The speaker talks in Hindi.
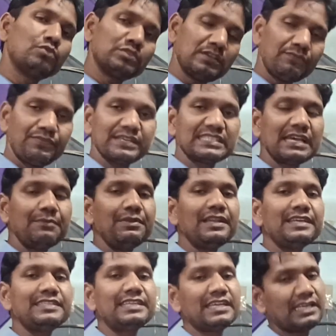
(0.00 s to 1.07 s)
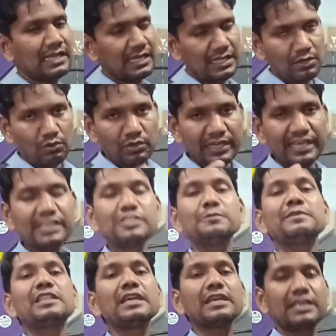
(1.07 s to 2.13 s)
उसे फंसा भी लीजिए कई लोग
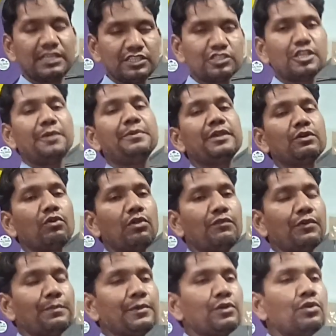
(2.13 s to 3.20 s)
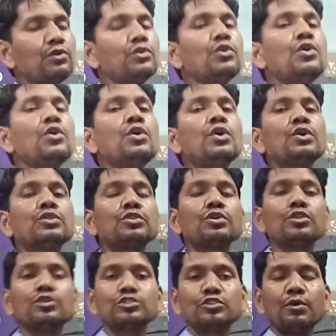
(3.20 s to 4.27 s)
खींचते तो खींचते भी हैं गोल फर्मे को
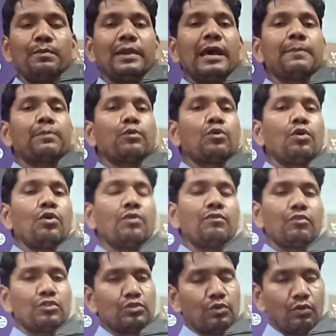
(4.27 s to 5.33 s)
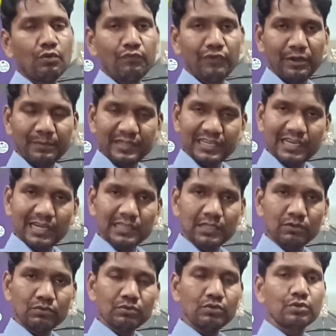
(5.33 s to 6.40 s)
तो दोस्तों मैं आपको वो दोनों फर्मे दिखाता
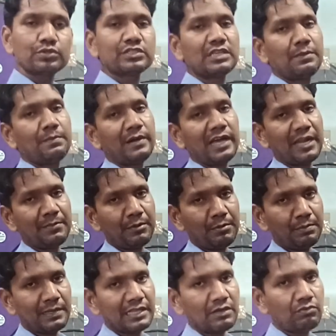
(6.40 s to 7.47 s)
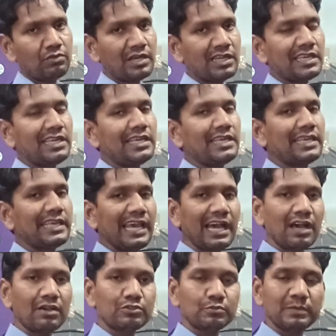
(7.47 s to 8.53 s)
हूँ और उसके बारे में भी बताऊँगा कि
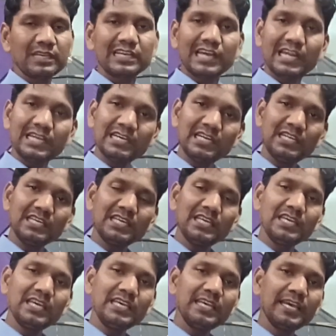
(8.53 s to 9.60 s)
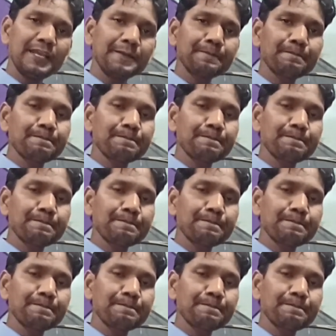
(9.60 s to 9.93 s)
क्या उसमें कारीगरी की गई है